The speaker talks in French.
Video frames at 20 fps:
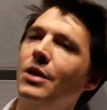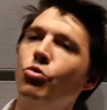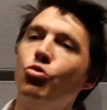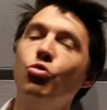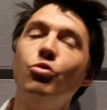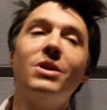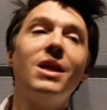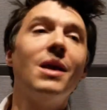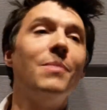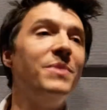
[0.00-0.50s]

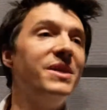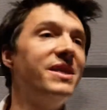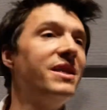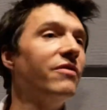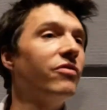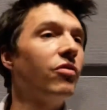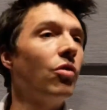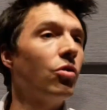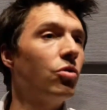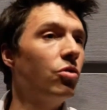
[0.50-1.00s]
toute
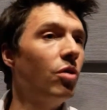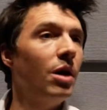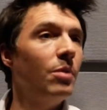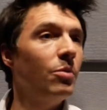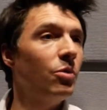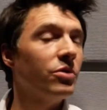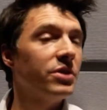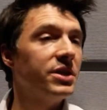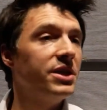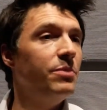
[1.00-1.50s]
l'amitié
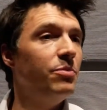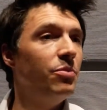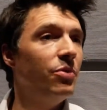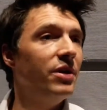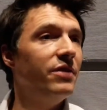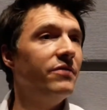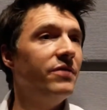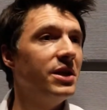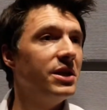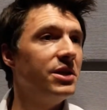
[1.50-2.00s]
franco-allemande qui peut
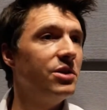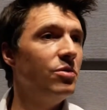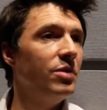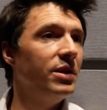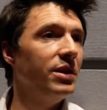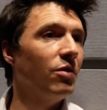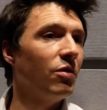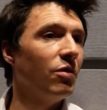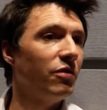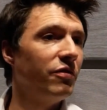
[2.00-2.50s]
être
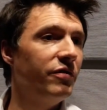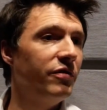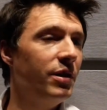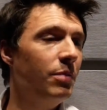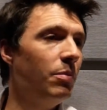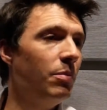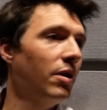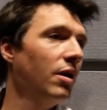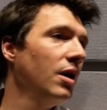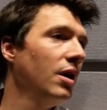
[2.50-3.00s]
véhiculée dans le
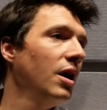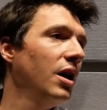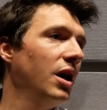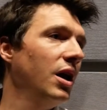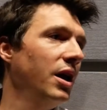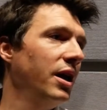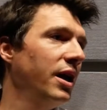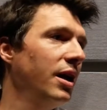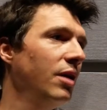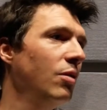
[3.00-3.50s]
film
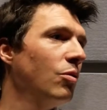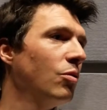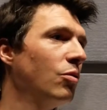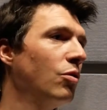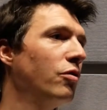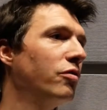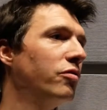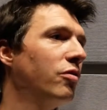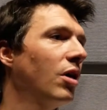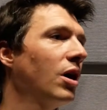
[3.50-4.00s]
et on
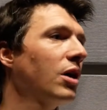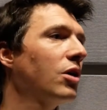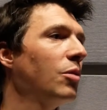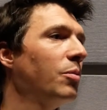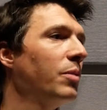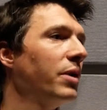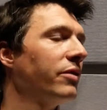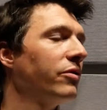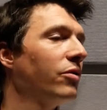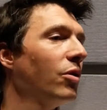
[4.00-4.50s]
le voit
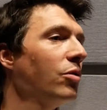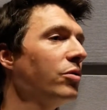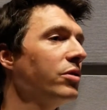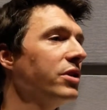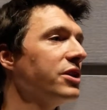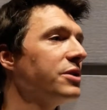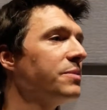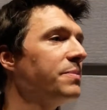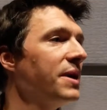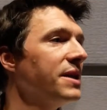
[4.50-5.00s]
comme étant une
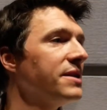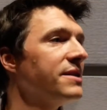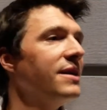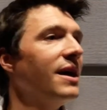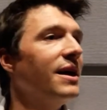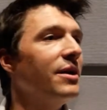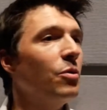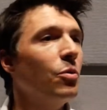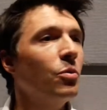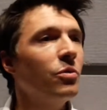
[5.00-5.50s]
espèce
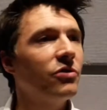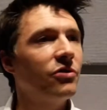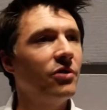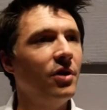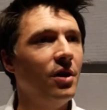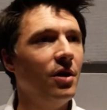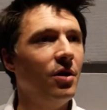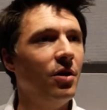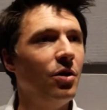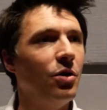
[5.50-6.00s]
d'annonce
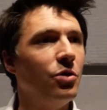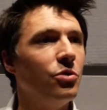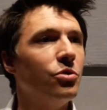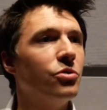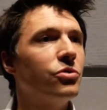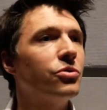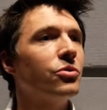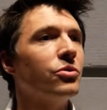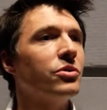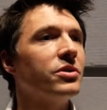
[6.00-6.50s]
euh, de
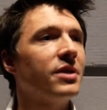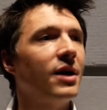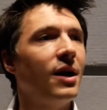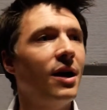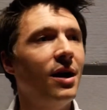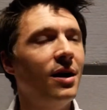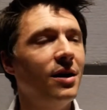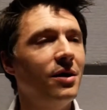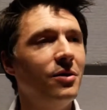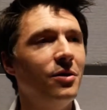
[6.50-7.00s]
ce que
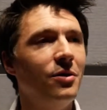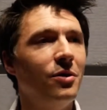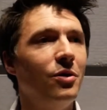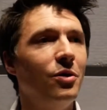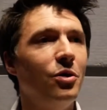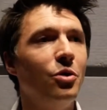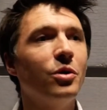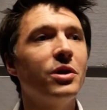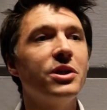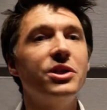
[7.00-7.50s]
sera
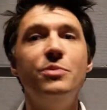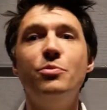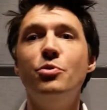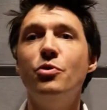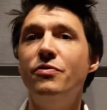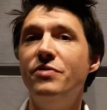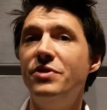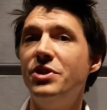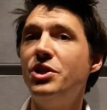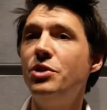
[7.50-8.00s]
euh, le régime de
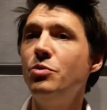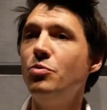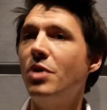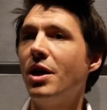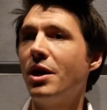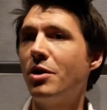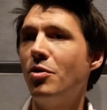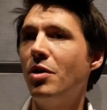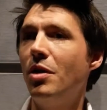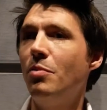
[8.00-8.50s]
Vichy ou
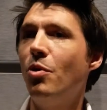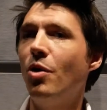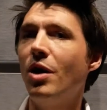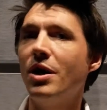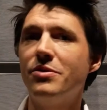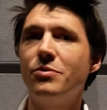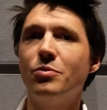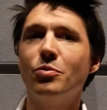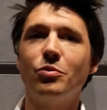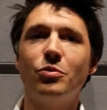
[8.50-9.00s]
la
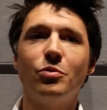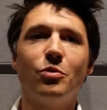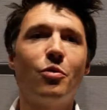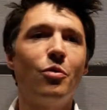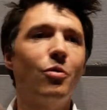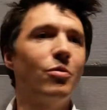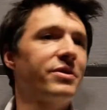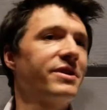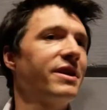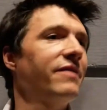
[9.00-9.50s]
collaboration. Donc
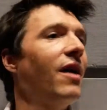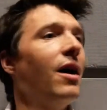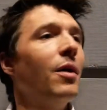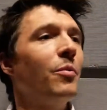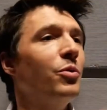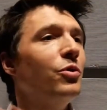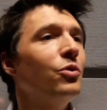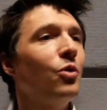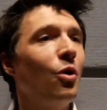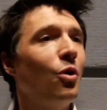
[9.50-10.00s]
ça va un
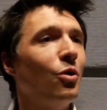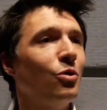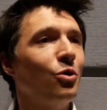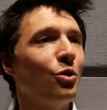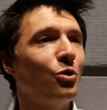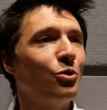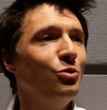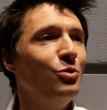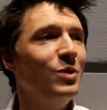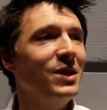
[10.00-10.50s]
peu dans,
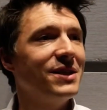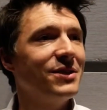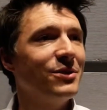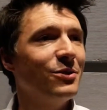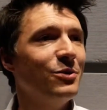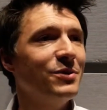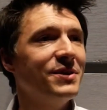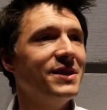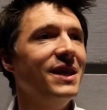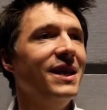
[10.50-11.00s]
tous les
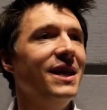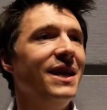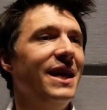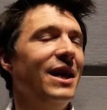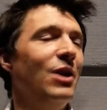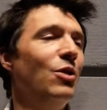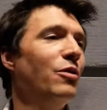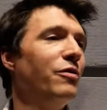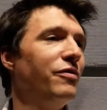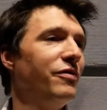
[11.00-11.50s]
sens,
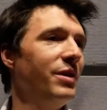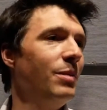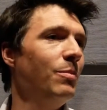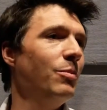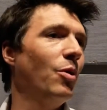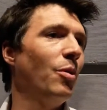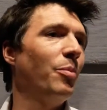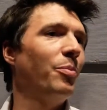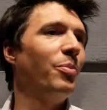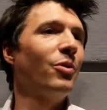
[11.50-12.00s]
et le
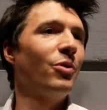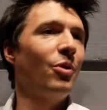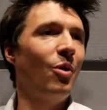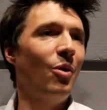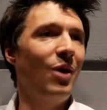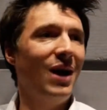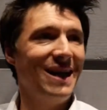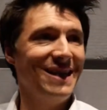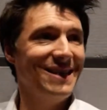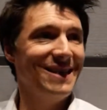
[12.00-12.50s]
film,
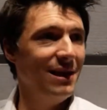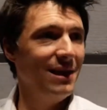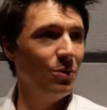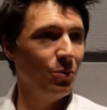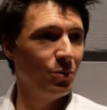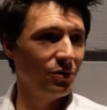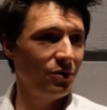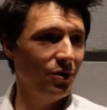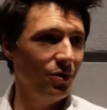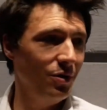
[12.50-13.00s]
pendant assez
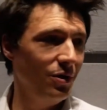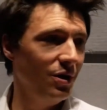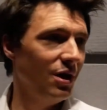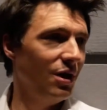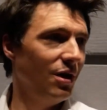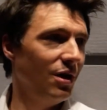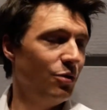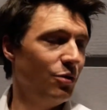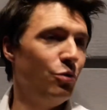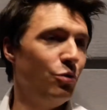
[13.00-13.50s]
longtemps,
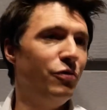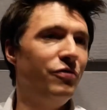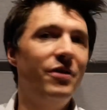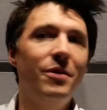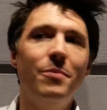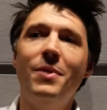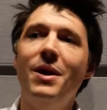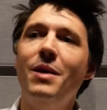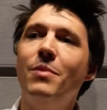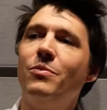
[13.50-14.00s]
du
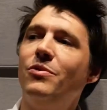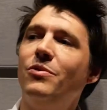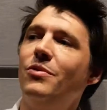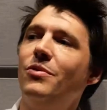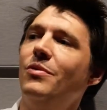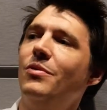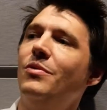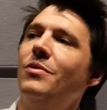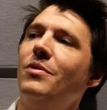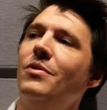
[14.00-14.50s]
fait même de
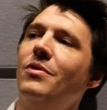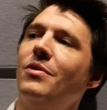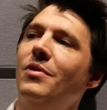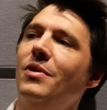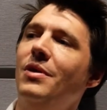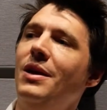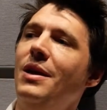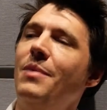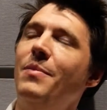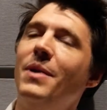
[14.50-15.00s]

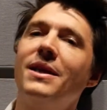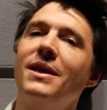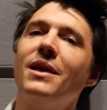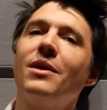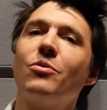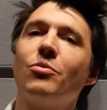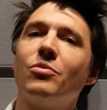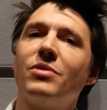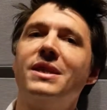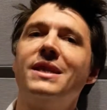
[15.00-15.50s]
euh, la
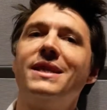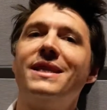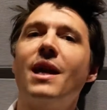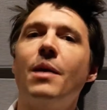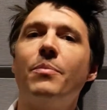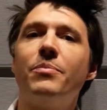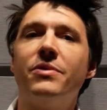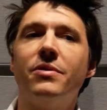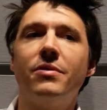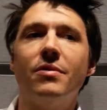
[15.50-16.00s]
manière dont il
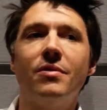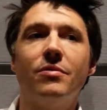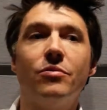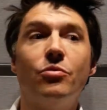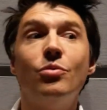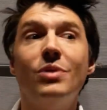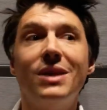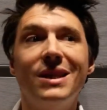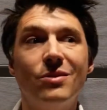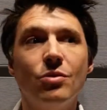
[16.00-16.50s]
capte
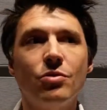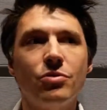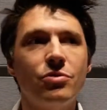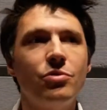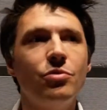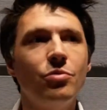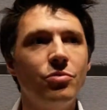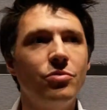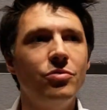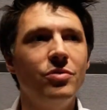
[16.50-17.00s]
toutes les
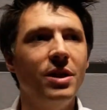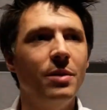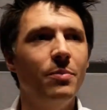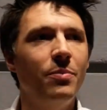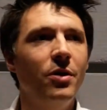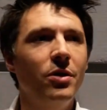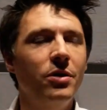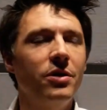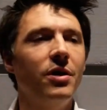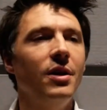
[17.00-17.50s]
tensions d'une
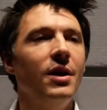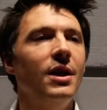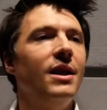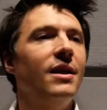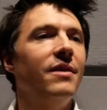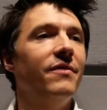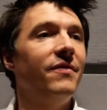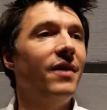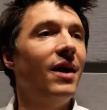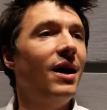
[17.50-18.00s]
époque,
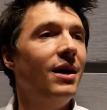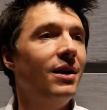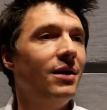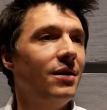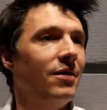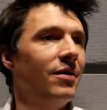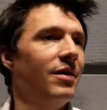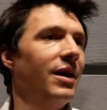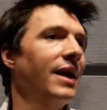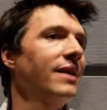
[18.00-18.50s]

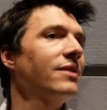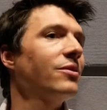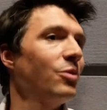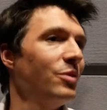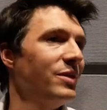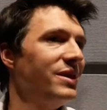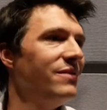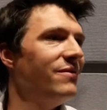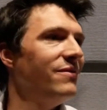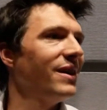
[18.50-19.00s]
va être
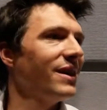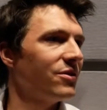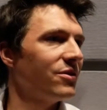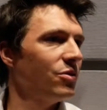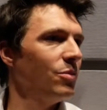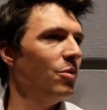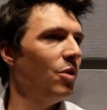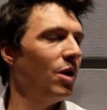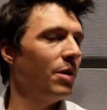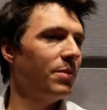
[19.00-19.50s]

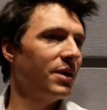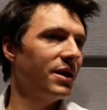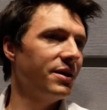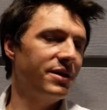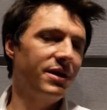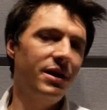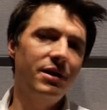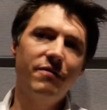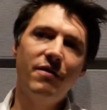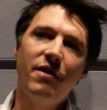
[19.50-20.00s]
diversement
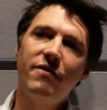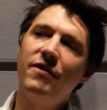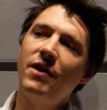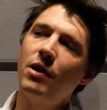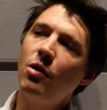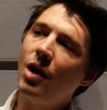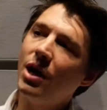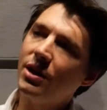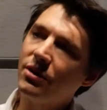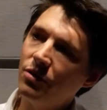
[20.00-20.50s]
apprécié. Il va
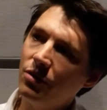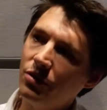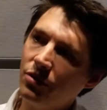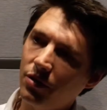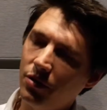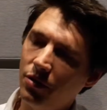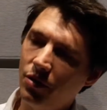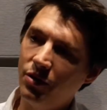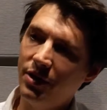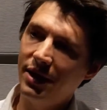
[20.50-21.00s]
falloir
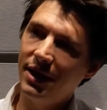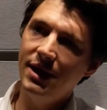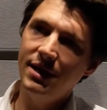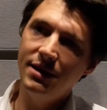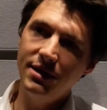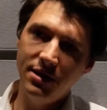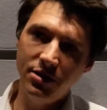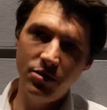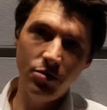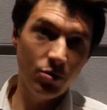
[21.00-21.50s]
attendre une
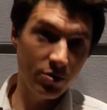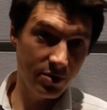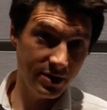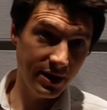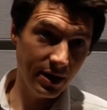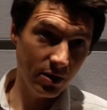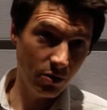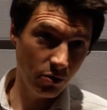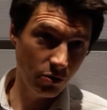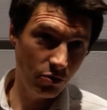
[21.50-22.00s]
réédition en
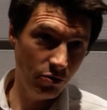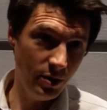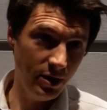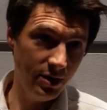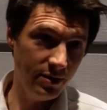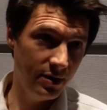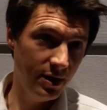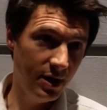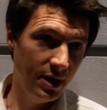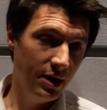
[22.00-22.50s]

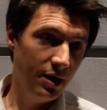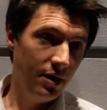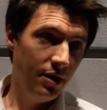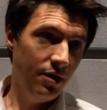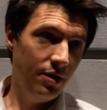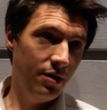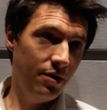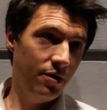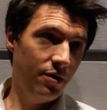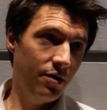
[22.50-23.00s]
58,
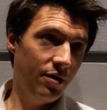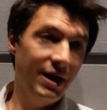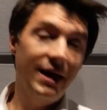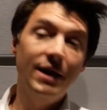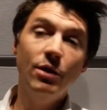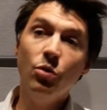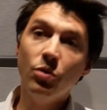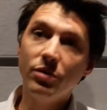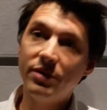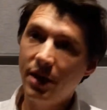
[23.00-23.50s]
et
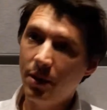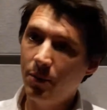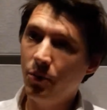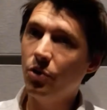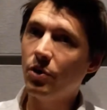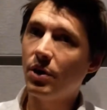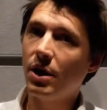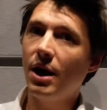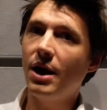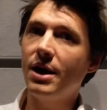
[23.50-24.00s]

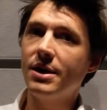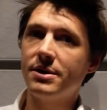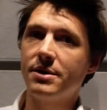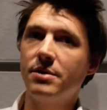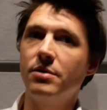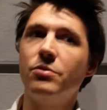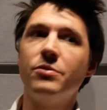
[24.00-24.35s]
notamment grâce